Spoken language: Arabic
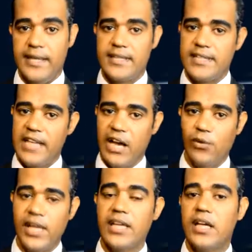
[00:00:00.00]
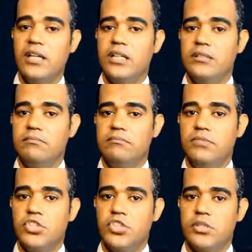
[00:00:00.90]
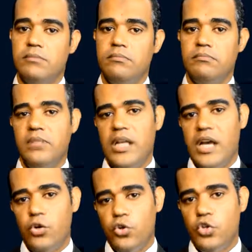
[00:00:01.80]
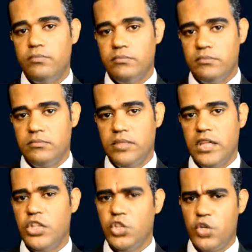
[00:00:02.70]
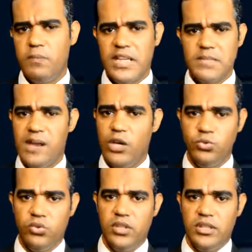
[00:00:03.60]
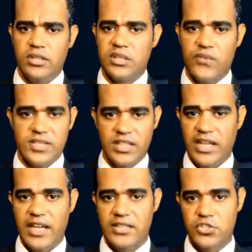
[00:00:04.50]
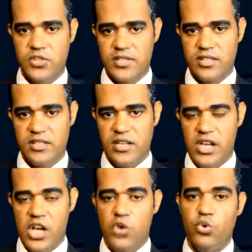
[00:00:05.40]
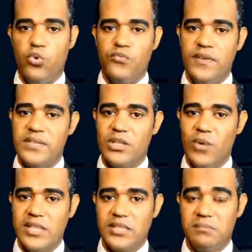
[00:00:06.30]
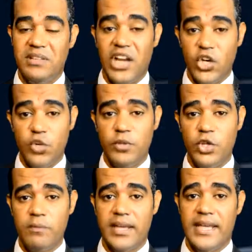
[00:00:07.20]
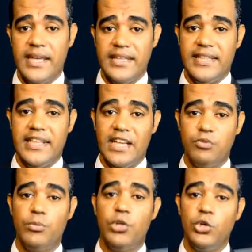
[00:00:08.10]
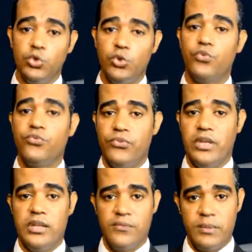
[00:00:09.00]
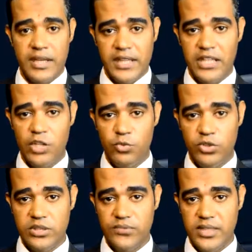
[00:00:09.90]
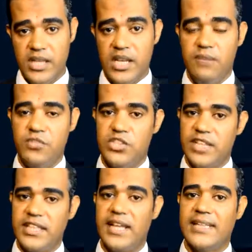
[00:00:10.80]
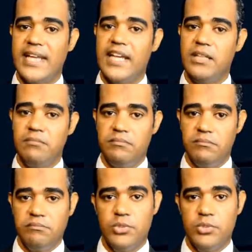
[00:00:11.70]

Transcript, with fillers: الناس اللي حواليا مش من حقهم إن هم يسمعوا تفاصيل حياتي الشخصية وفي نفس الوقت من حقهم ان هم ينعموا بالهدوء في في المكان اللي هم موجودين فيه مفيش داعي ان انا اتكلم